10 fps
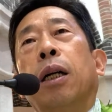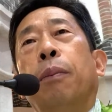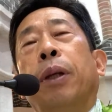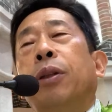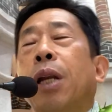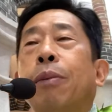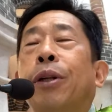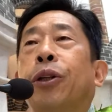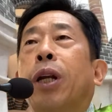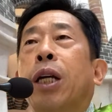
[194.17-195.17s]
베들렘을
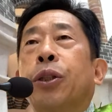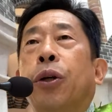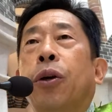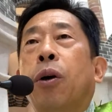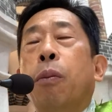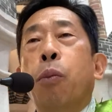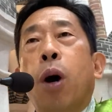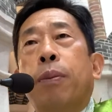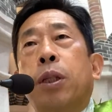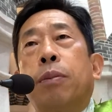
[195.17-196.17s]
떠나서
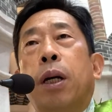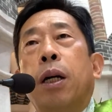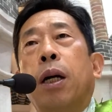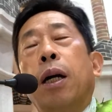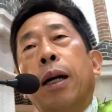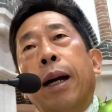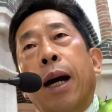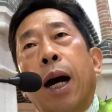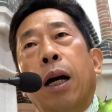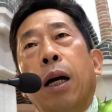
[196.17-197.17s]
모압 지방
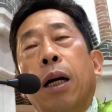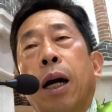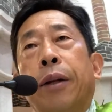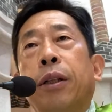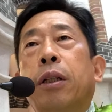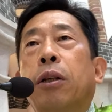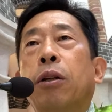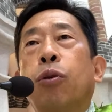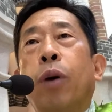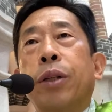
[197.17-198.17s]
가는
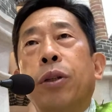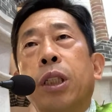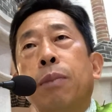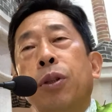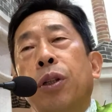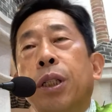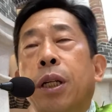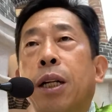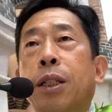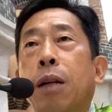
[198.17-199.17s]
그런 과정 10년
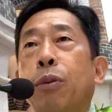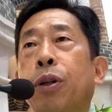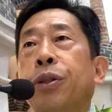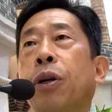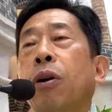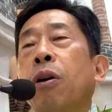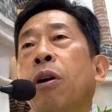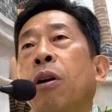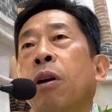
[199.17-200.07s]
이상을 살면서